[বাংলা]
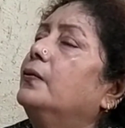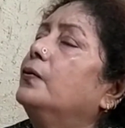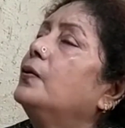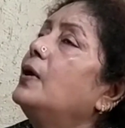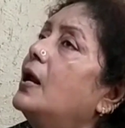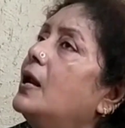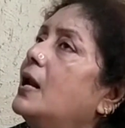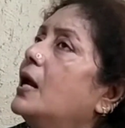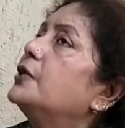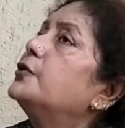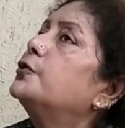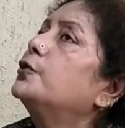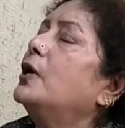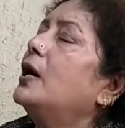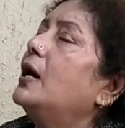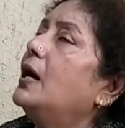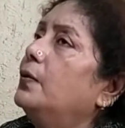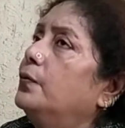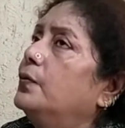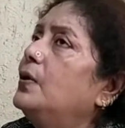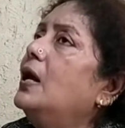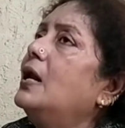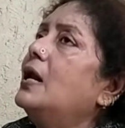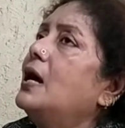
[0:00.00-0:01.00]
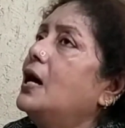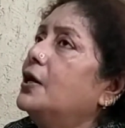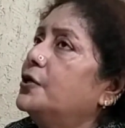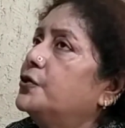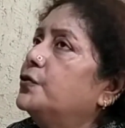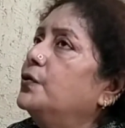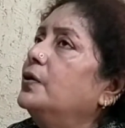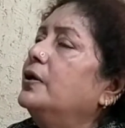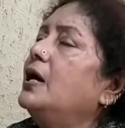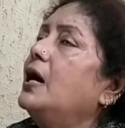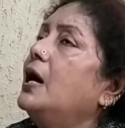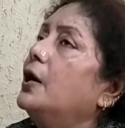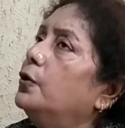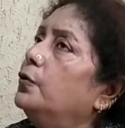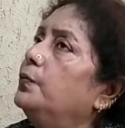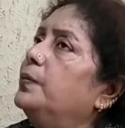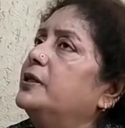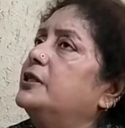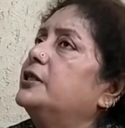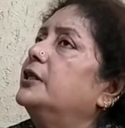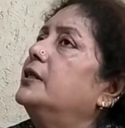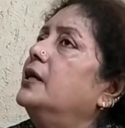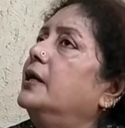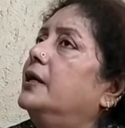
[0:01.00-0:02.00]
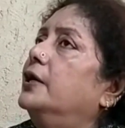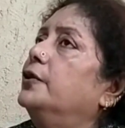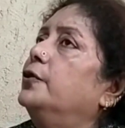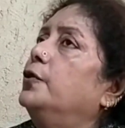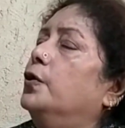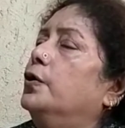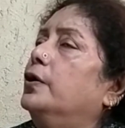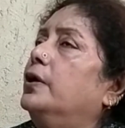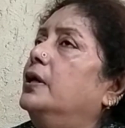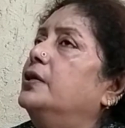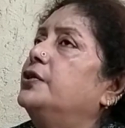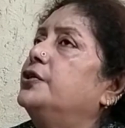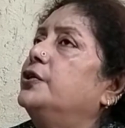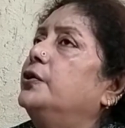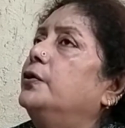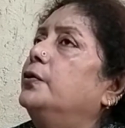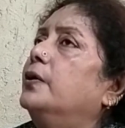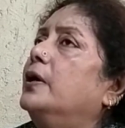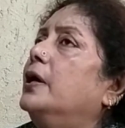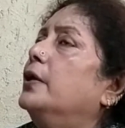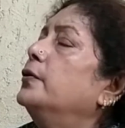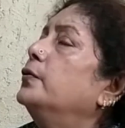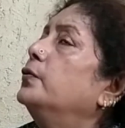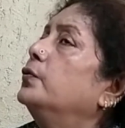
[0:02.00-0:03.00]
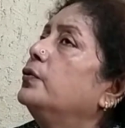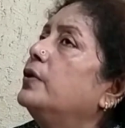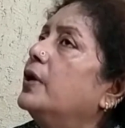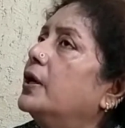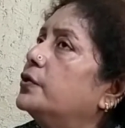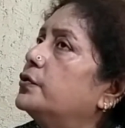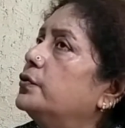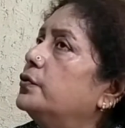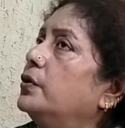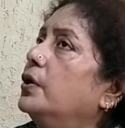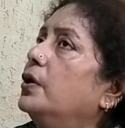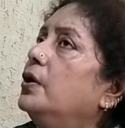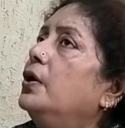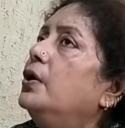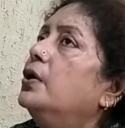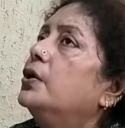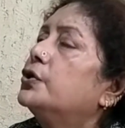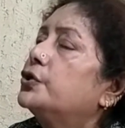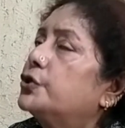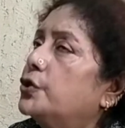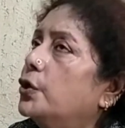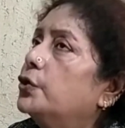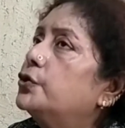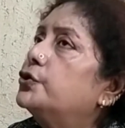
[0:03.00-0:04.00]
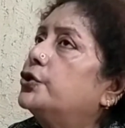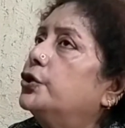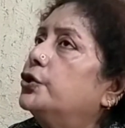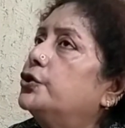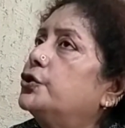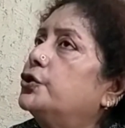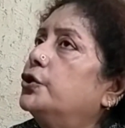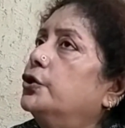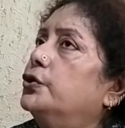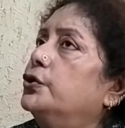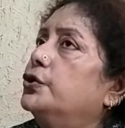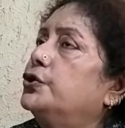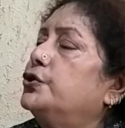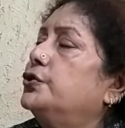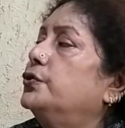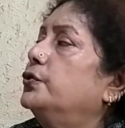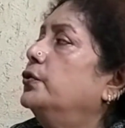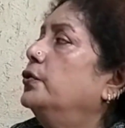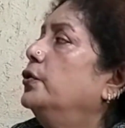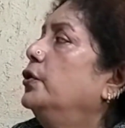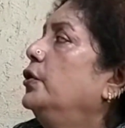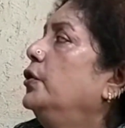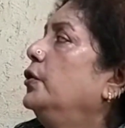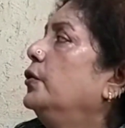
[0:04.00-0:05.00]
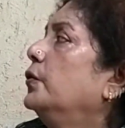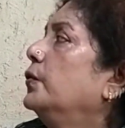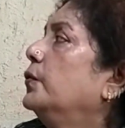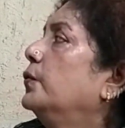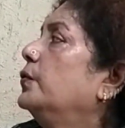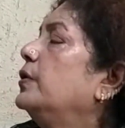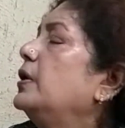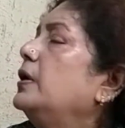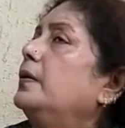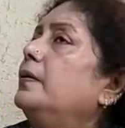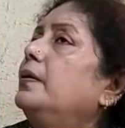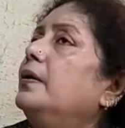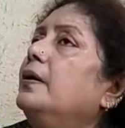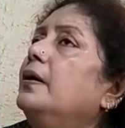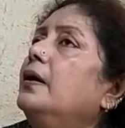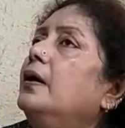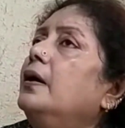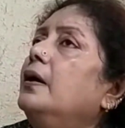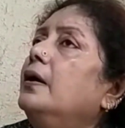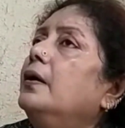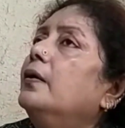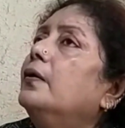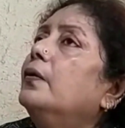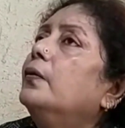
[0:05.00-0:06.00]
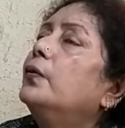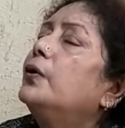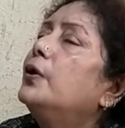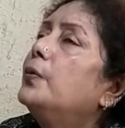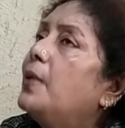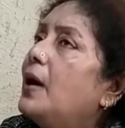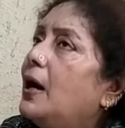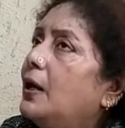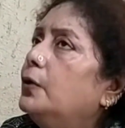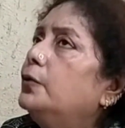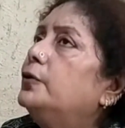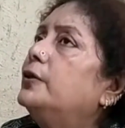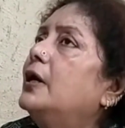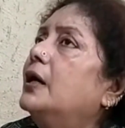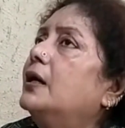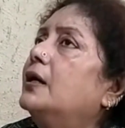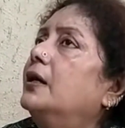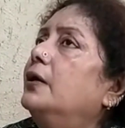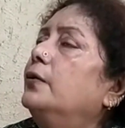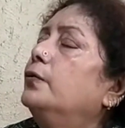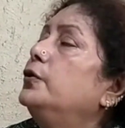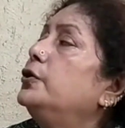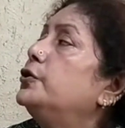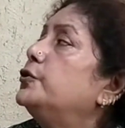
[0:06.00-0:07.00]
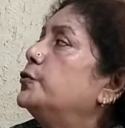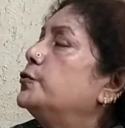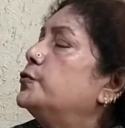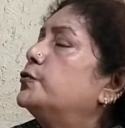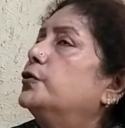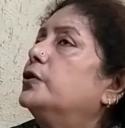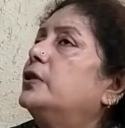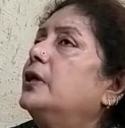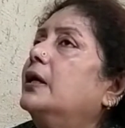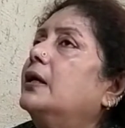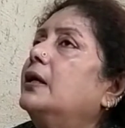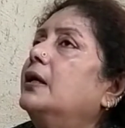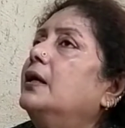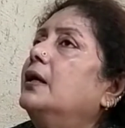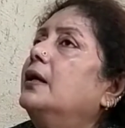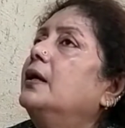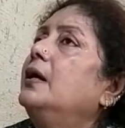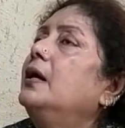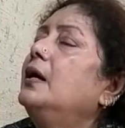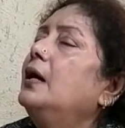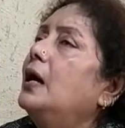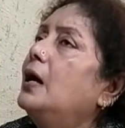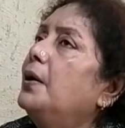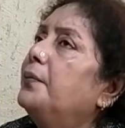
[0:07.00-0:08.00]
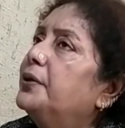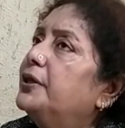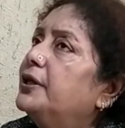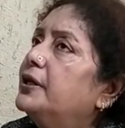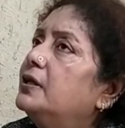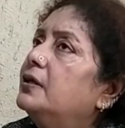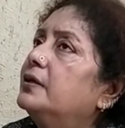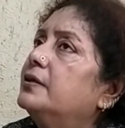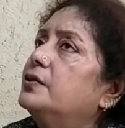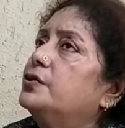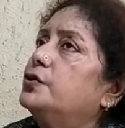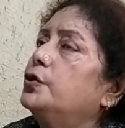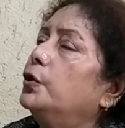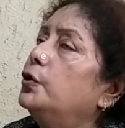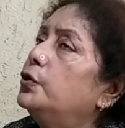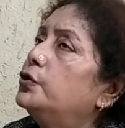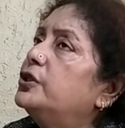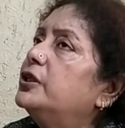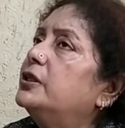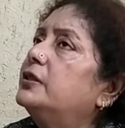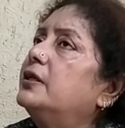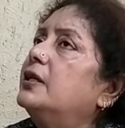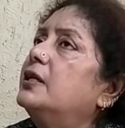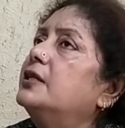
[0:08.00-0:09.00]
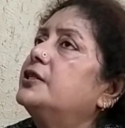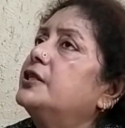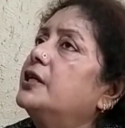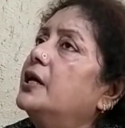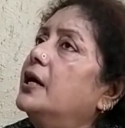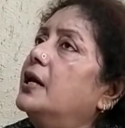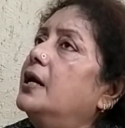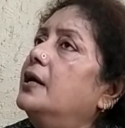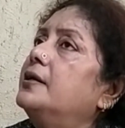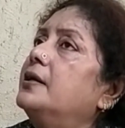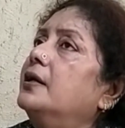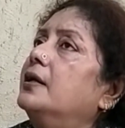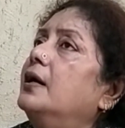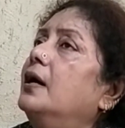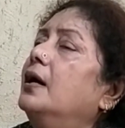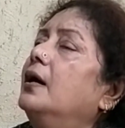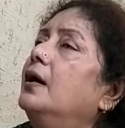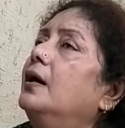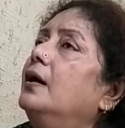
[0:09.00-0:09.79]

ওনার আজ ওনার আসলে আরও বেঁচে থাকার দরকার ছিল কারণ উনি একজন সংসদ সদস্য উনি উনি ভালো থাকলে উনি সুস্থ থাকলে আমাদের চলচ্চিত্রের চেহারাটা